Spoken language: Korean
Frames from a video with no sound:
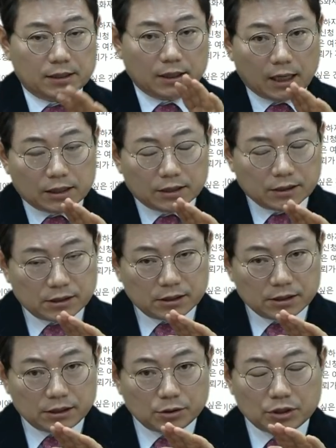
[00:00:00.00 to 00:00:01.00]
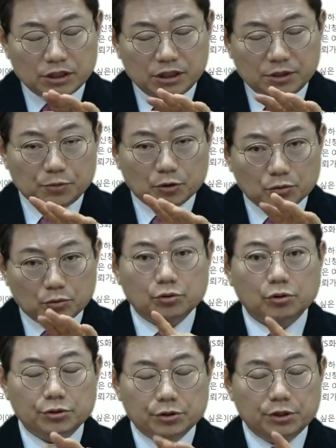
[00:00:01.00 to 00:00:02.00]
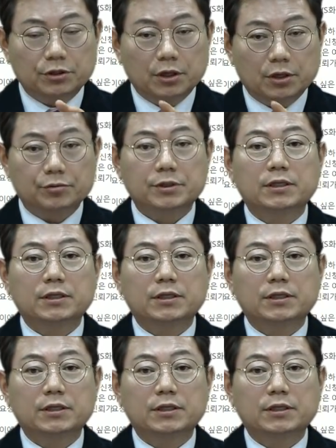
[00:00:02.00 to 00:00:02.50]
나는 시속 20 정도로 천천히 들어갔고